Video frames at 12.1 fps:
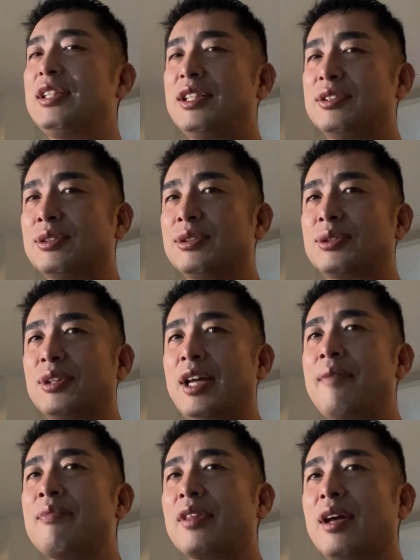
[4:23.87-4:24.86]
で、ね、ずっとね
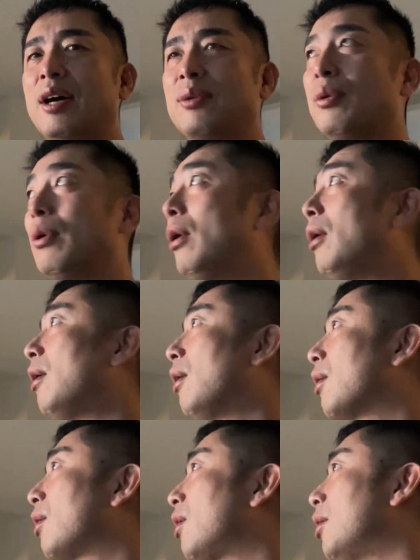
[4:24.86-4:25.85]
あのあ
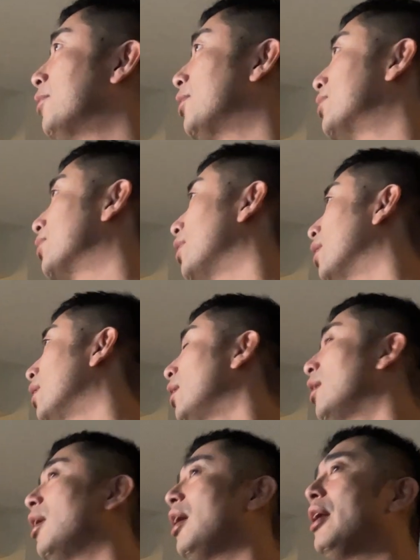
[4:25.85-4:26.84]
雷すげえ
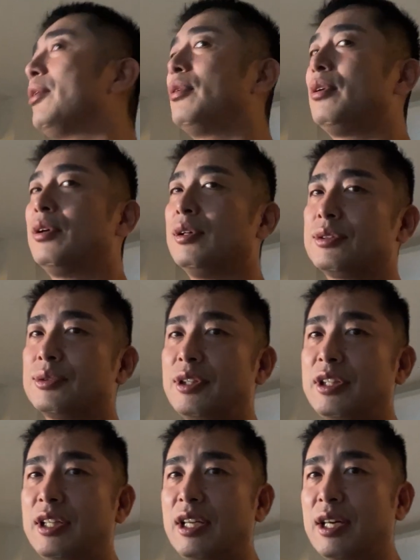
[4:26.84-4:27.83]
あのそ
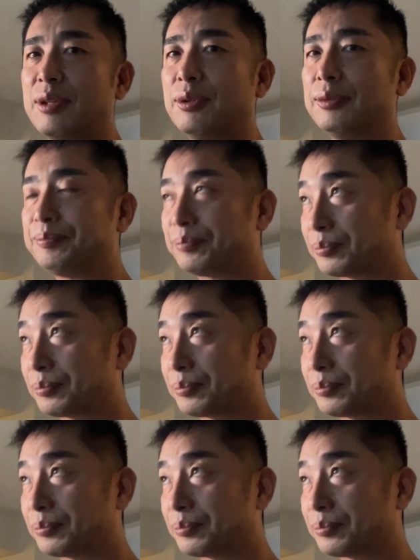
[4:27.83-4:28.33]
れでねあの